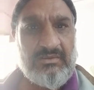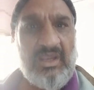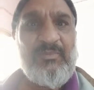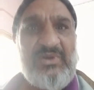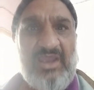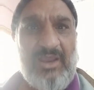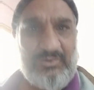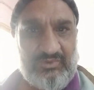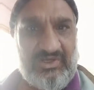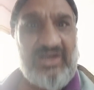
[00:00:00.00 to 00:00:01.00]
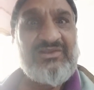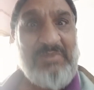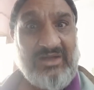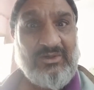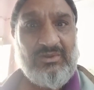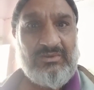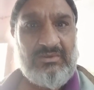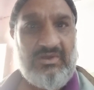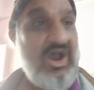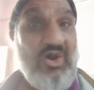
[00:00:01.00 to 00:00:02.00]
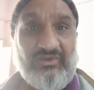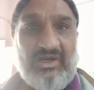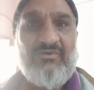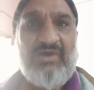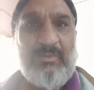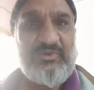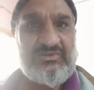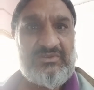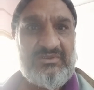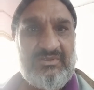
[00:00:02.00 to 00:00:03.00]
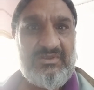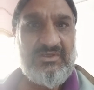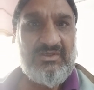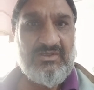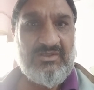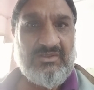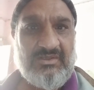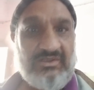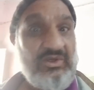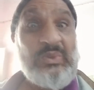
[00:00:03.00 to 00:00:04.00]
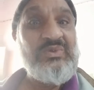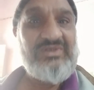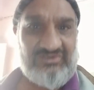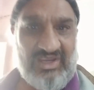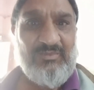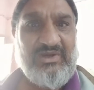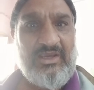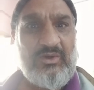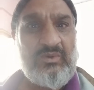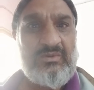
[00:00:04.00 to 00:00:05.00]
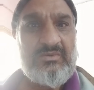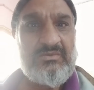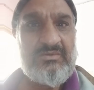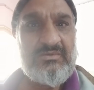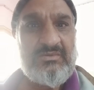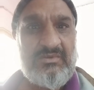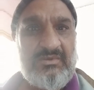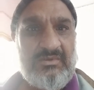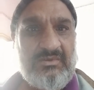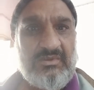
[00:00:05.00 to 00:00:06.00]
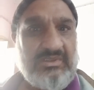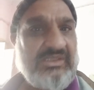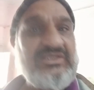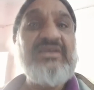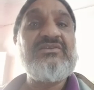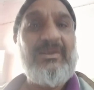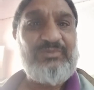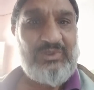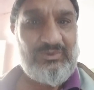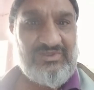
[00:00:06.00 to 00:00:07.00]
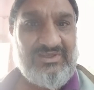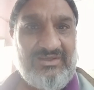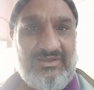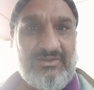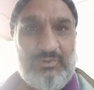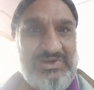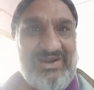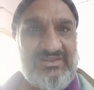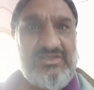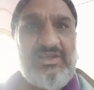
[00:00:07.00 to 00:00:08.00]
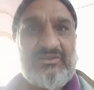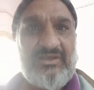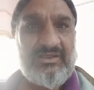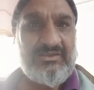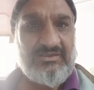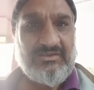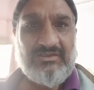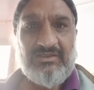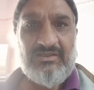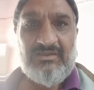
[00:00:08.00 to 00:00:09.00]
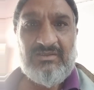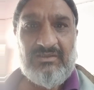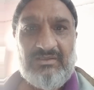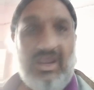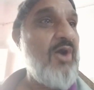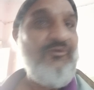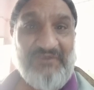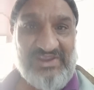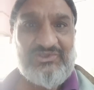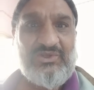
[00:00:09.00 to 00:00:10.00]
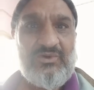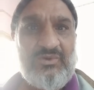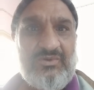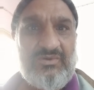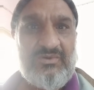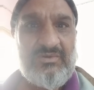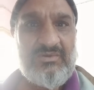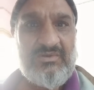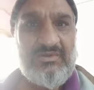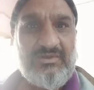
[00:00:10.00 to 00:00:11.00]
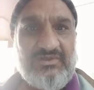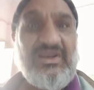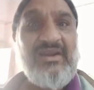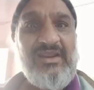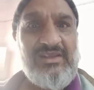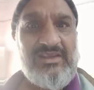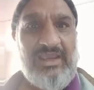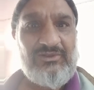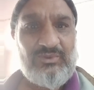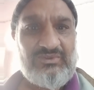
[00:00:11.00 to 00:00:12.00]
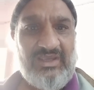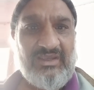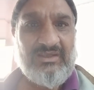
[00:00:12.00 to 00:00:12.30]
अपने आप को ज़रा संभालो आओ ज़रा वापस कानून के सामने आओ गलतियाँ सबसे होती हैं कोई अड़ नहीं जाता आओ फेस करो डरने की क्या ज़रूरत है